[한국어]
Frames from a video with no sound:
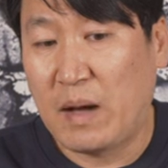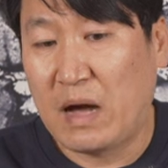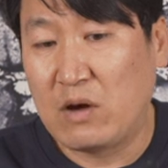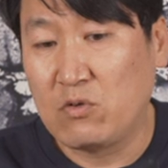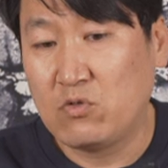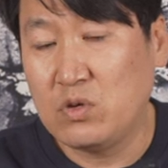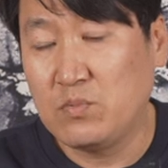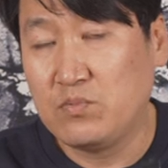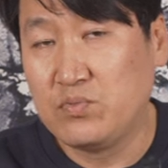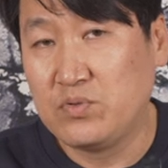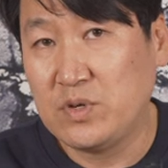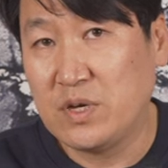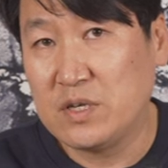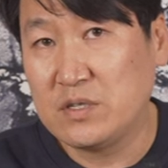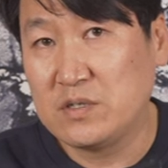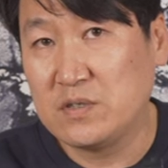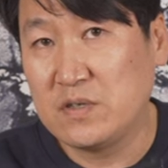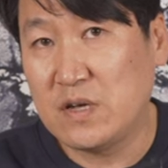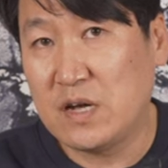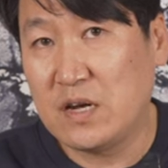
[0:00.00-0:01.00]
마루이
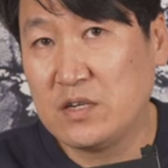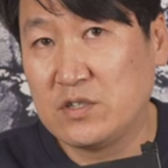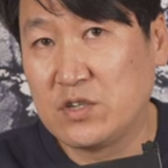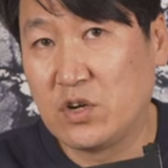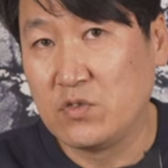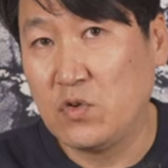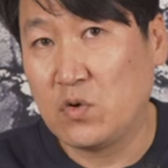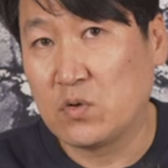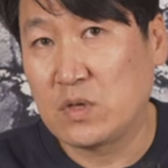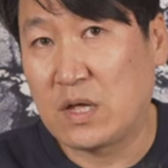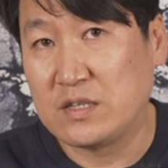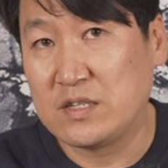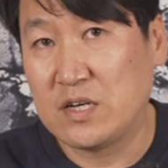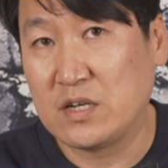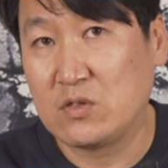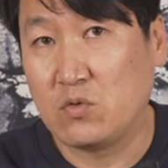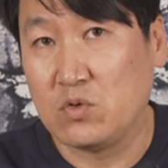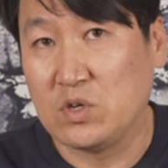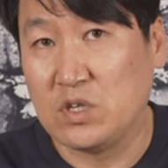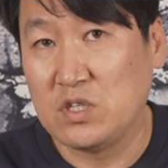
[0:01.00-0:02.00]
VSR 전용
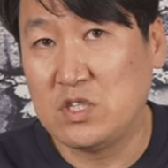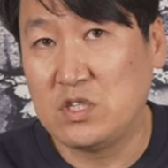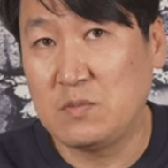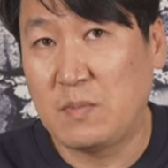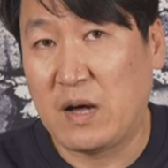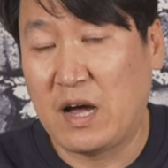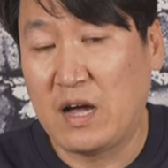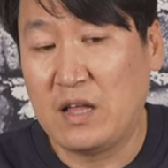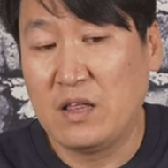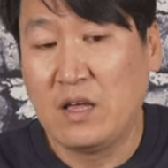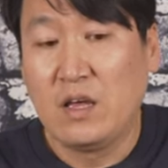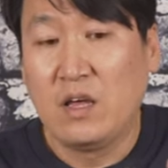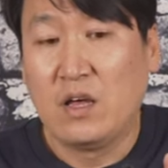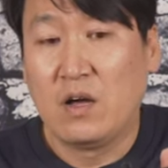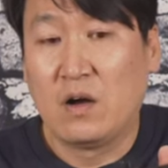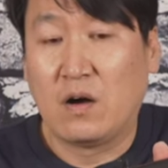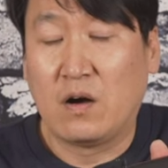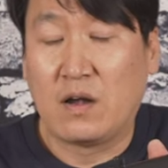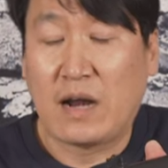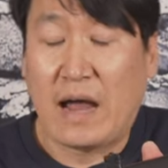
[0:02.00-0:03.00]
탄창도 있지만
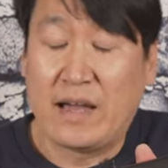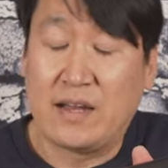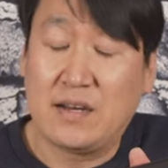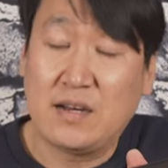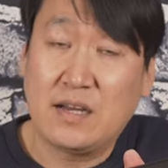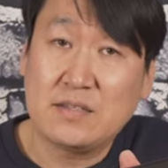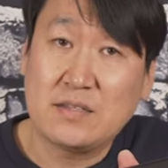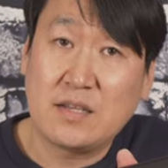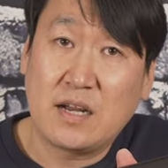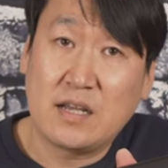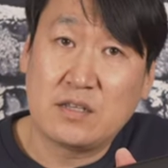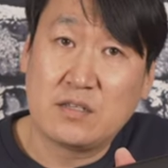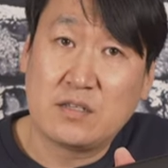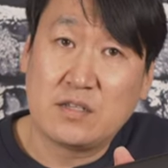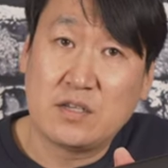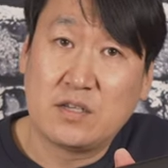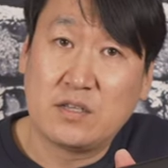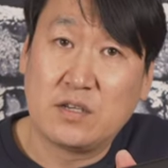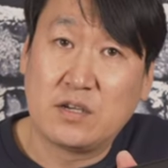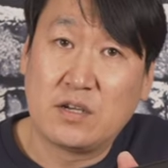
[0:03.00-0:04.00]
어,
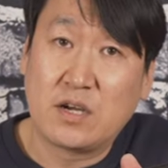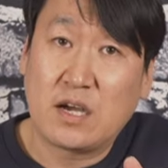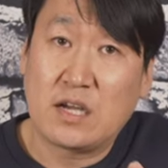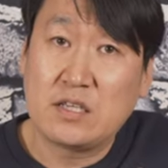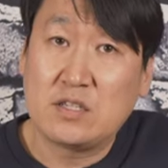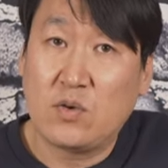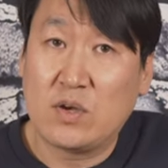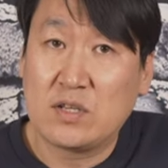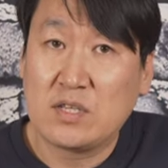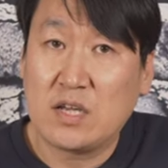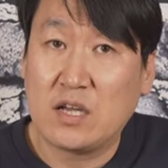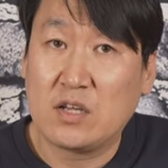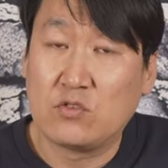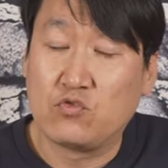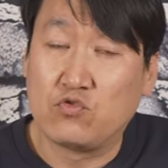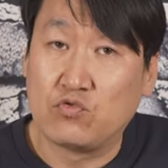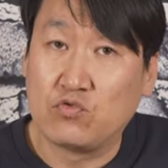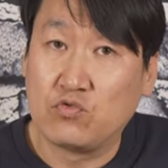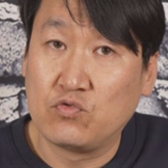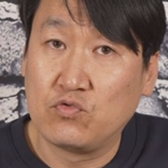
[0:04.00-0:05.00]
라일락스라든지 이런 여러 가지 회사
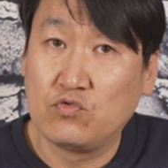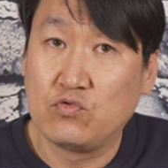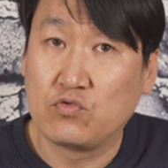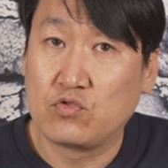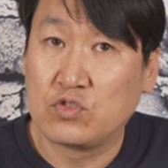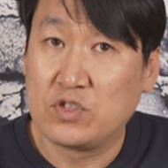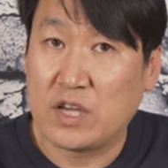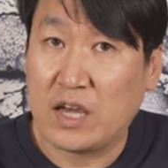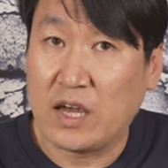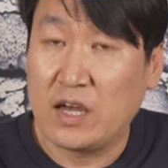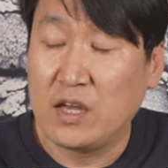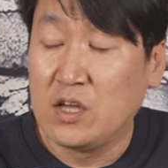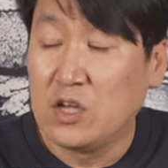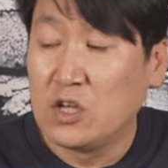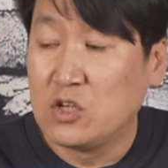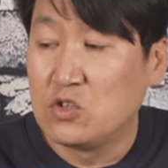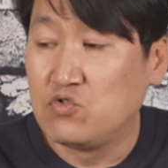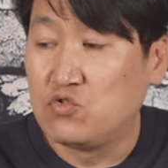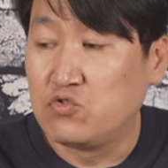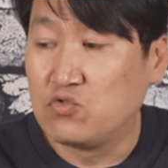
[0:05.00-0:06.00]
중국제,
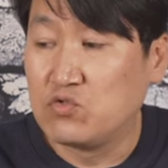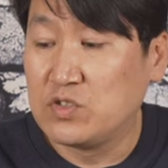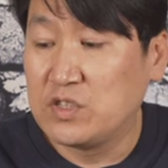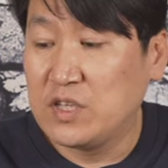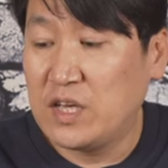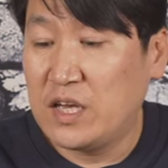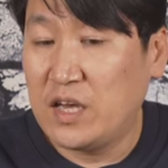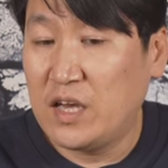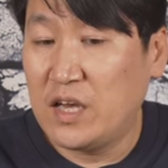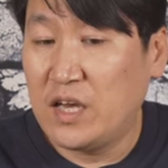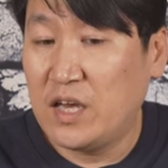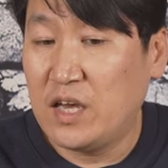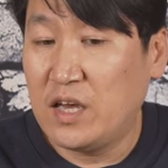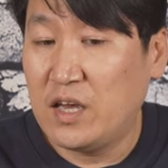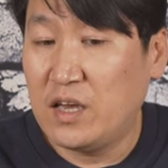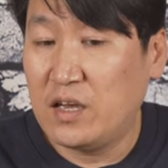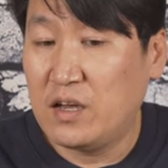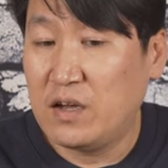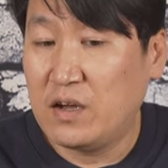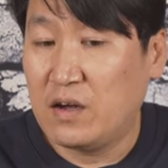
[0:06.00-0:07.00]

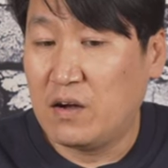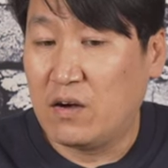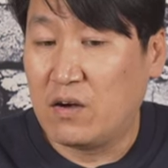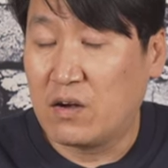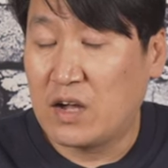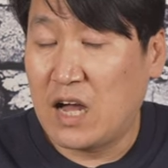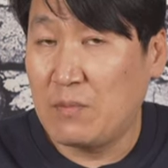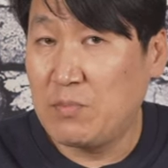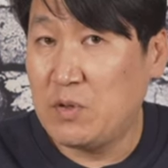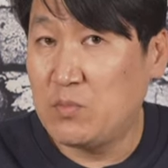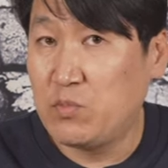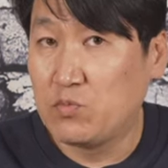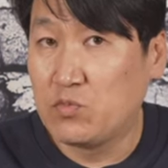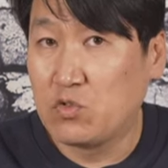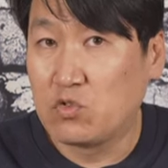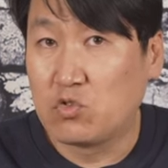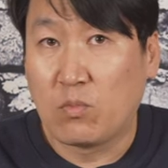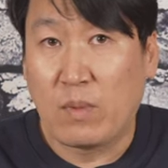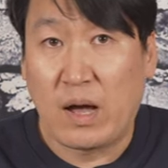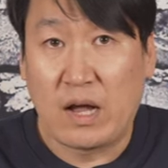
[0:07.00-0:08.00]
중재 어,
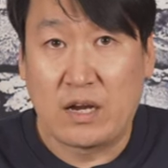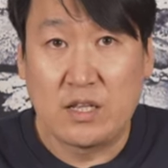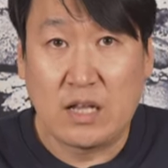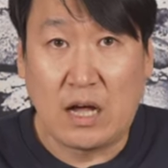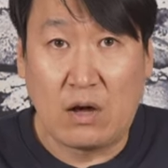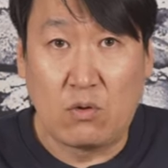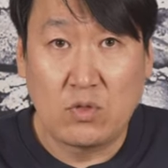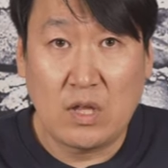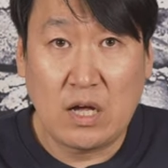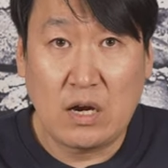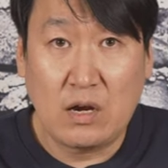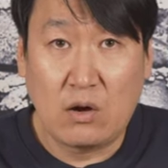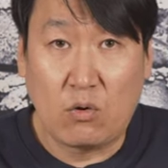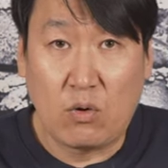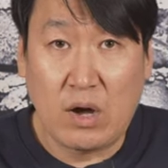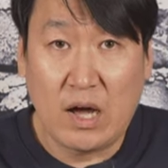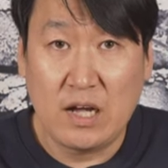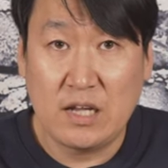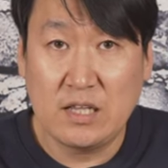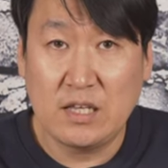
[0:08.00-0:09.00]
카피품들도 많이 나온다라고
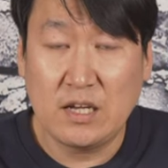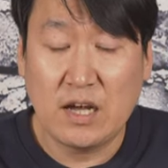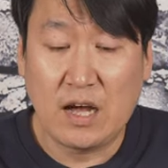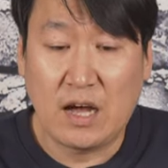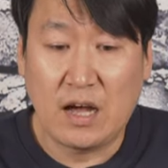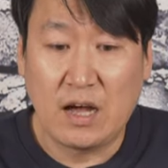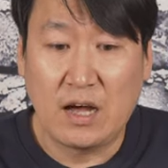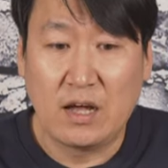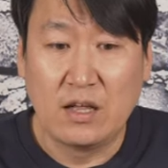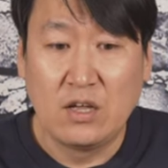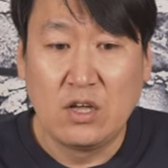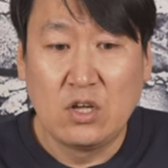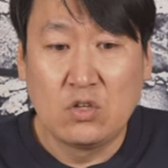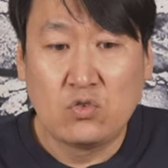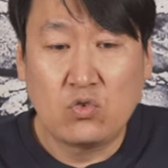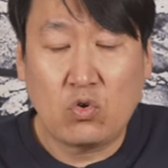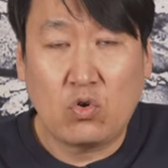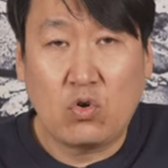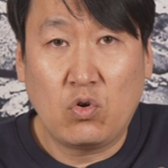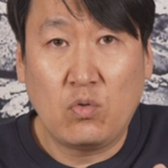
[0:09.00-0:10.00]
하니까
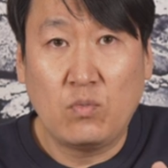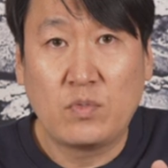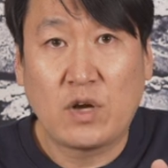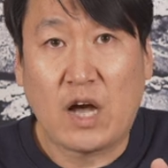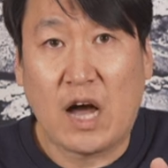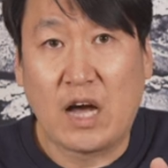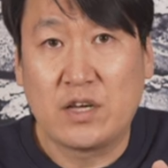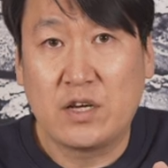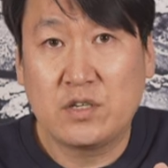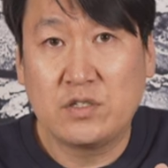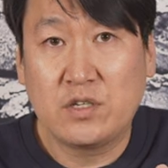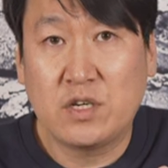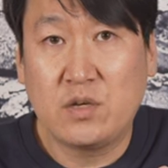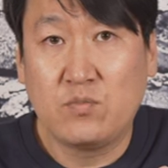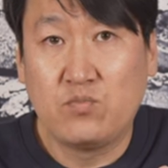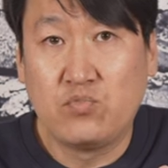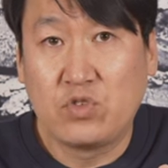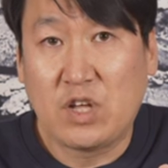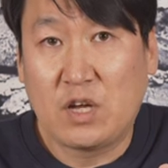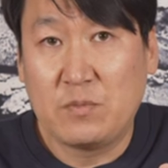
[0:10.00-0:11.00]
조금
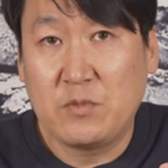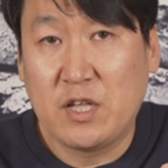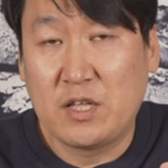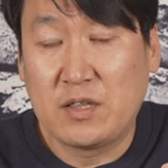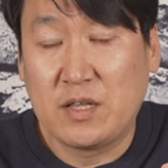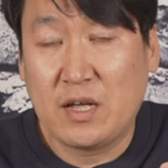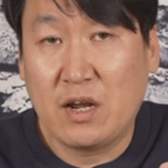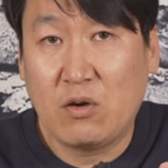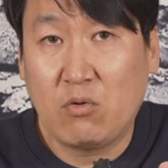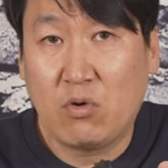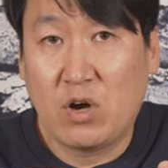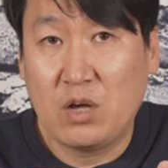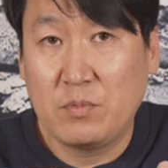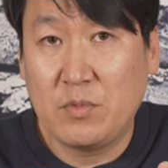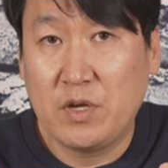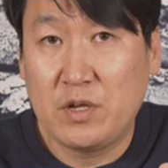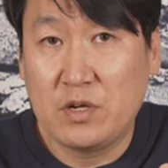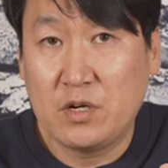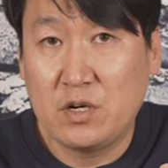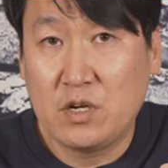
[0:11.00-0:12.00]
가격적인 부담이 된다라고
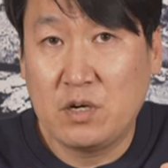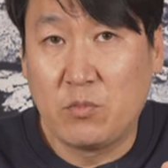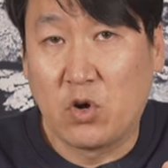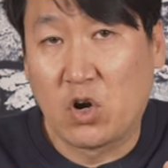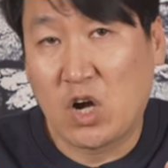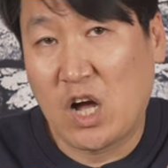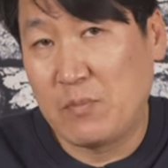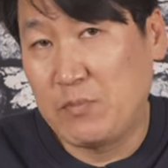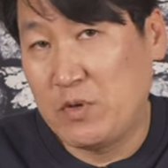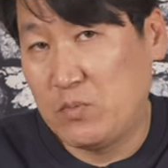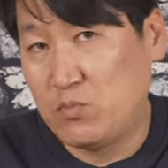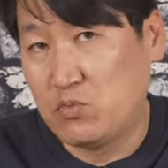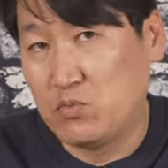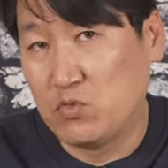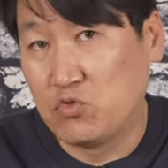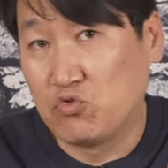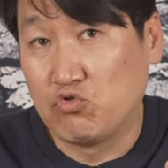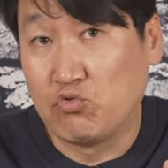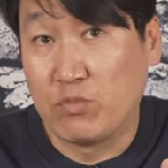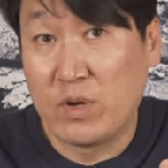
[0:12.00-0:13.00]
하면은 뭐
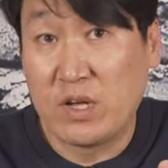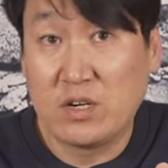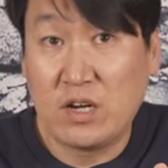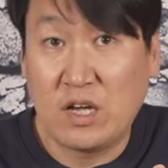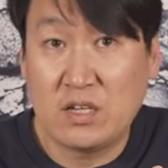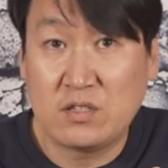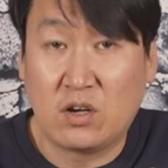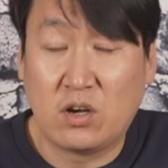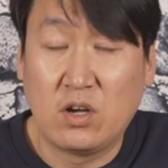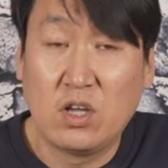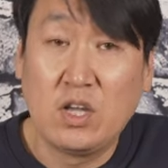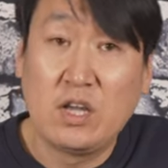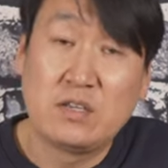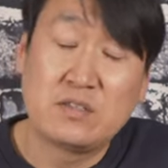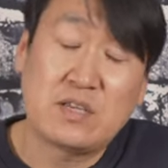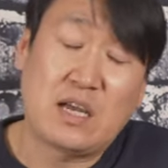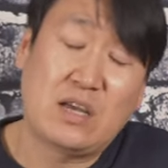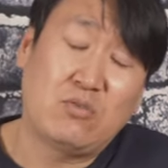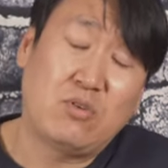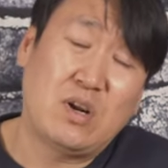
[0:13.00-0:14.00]
카피품을 구매를 해서
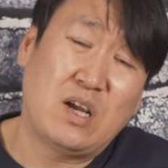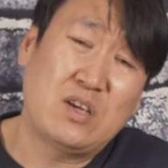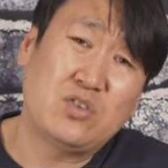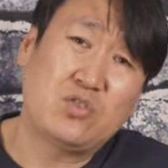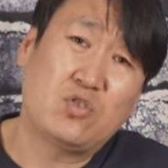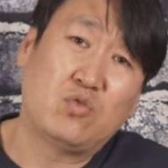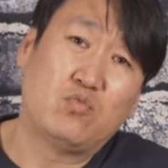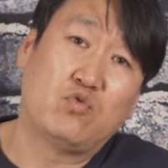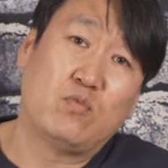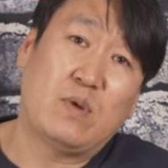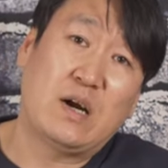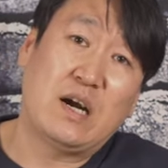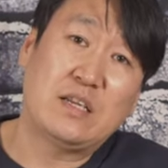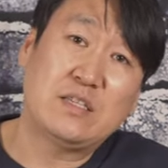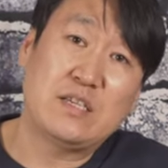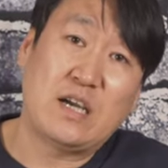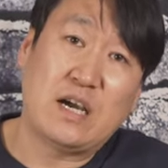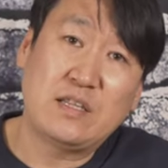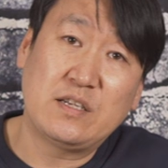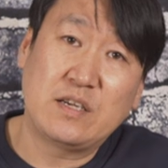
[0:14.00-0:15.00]
사용을 하셔도
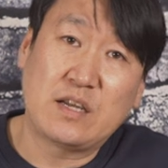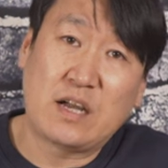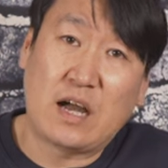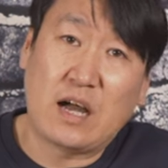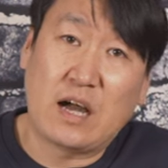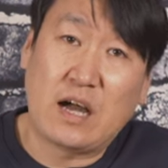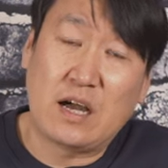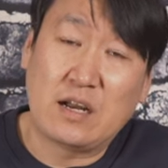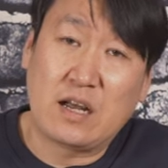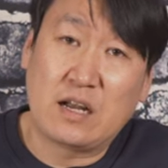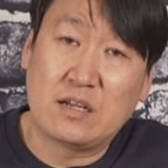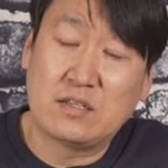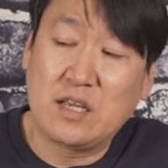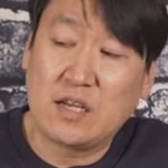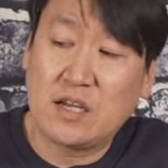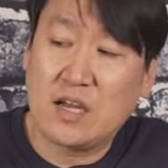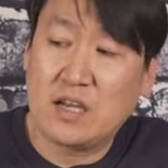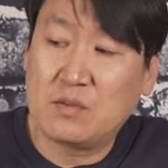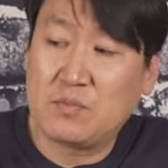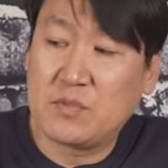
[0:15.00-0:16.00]
무방하지 않을까라는
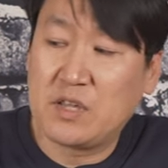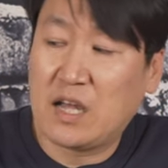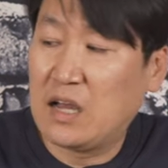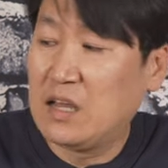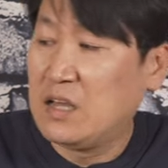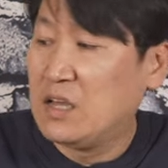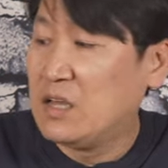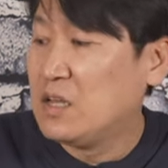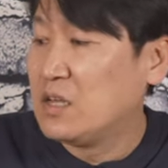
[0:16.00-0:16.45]
생각입니다.